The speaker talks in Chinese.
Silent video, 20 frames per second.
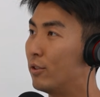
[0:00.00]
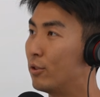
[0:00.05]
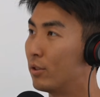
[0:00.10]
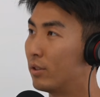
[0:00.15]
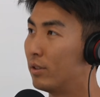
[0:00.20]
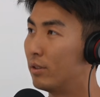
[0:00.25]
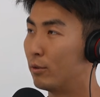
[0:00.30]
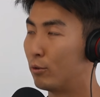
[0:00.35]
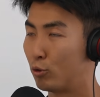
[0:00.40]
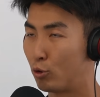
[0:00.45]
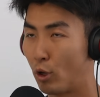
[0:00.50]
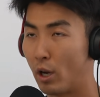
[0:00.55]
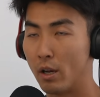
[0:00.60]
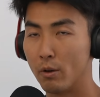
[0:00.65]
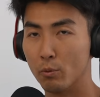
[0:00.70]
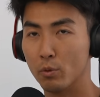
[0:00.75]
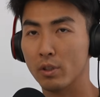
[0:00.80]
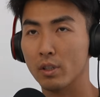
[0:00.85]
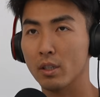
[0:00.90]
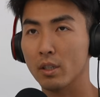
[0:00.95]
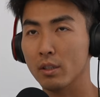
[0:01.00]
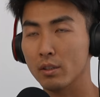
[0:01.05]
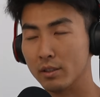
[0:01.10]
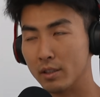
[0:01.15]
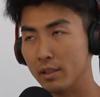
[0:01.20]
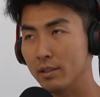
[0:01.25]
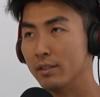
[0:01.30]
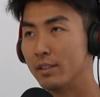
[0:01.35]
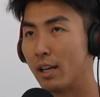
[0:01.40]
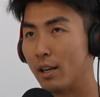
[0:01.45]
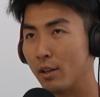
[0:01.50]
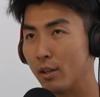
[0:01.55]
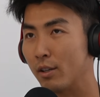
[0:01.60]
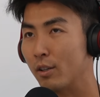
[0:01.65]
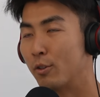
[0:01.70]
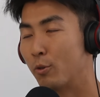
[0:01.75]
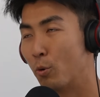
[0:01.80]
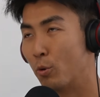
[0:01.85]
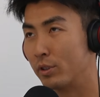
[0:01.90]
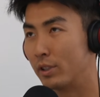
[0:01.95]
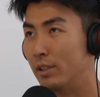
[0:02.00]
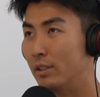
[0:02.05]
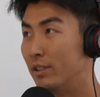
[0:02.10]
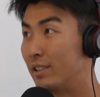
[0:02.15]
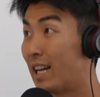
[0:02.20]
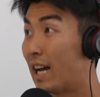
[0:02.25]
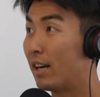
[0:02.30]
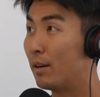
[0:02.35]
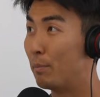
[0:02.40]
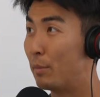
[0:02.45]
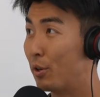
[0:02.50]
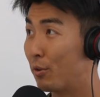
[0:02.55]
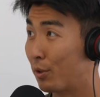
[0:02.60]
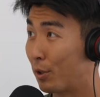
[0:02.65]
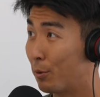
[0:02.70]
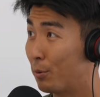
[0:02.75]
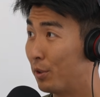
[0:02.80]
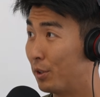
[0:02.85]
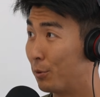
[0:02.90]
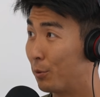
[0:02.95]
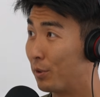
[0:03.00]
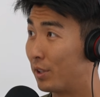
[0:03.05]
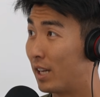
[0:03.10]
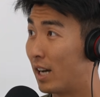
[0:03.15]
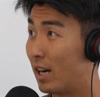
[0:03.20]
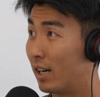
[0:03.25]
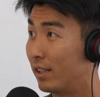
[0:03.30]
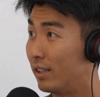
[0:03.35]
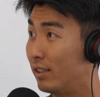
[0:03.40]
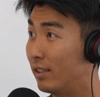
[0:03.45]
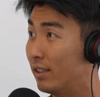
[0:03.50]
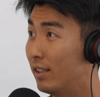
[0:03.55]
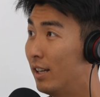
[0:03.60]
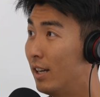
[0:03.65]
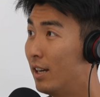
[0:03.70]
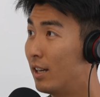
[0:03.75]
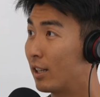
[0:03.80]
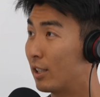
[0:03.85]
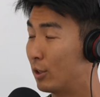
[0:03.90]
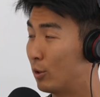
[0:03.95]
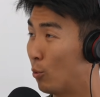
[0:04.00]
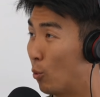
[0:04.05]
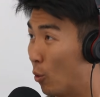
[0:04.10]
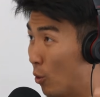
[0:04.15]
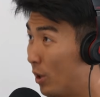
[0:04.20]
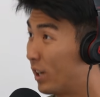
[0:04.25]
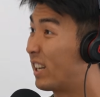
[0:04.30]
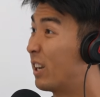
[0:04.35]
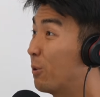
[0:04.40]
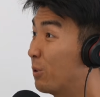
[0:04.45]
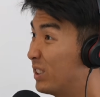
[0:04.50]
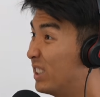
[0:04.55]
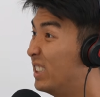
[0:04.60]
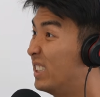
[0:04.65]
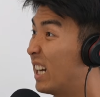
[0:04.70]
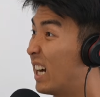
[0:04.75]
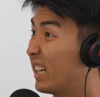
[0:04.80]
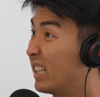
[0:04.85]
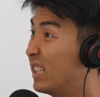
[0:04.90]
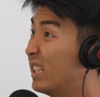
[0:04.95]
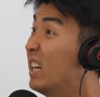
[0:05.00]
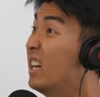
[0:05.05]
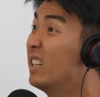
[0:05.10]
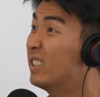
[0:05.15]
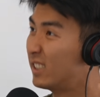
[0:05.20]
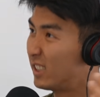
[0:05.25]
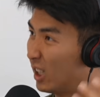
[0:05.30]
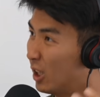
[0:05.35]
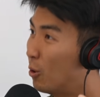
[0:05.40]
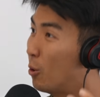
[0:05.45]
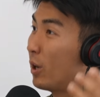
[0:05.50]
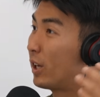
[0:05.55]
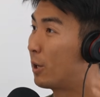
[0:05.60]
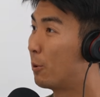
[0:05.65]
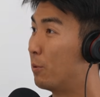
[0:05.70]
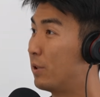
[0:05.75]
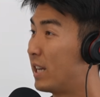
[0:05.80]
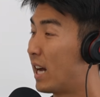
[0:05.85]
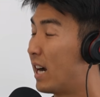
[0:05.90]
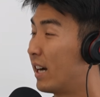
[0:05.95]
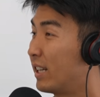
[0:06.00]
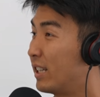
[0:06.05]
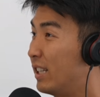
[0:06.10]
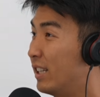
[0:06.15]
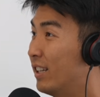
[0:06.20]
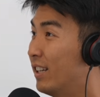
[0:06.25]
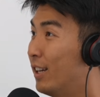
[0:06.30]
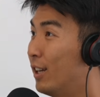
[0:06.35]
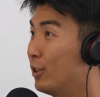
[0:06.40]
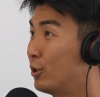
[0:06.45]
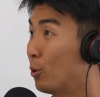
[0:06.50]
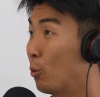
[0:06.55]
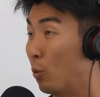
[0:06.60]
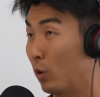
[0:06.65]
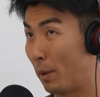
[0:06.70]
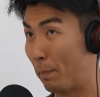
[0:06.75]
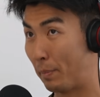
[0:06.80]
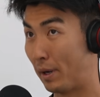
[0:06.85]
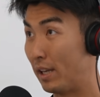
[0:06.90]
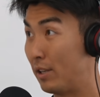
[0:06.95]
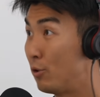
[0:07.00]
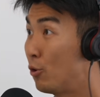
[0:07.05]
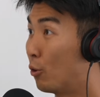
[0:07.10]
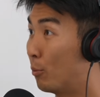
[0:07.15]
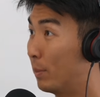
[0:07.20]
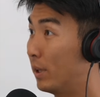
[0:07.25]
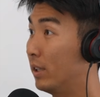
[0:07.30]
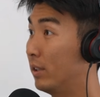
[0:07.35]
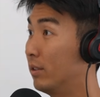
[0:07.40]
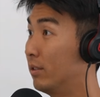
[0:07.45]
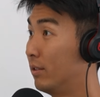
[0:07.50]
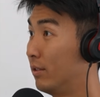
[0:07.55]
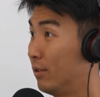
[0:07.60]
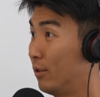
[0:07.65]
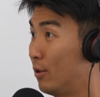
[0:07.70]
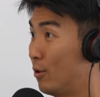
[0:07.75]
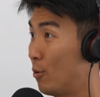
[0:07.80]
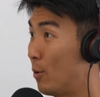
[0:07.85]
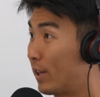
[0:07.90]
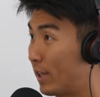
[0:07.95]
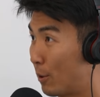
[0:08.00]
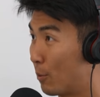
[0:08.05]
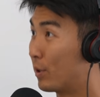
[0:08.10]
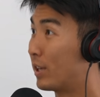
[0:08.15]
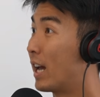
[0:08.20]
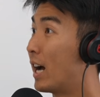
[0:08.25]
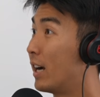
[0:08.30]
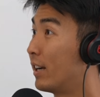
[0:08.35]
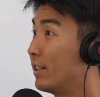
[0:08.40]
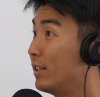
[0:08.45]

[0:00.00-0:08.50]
就是虽然我的成长过程，家人没有给我很多压力，可是我会给我自己压力，社会给我压力，就我的朋友们会给我压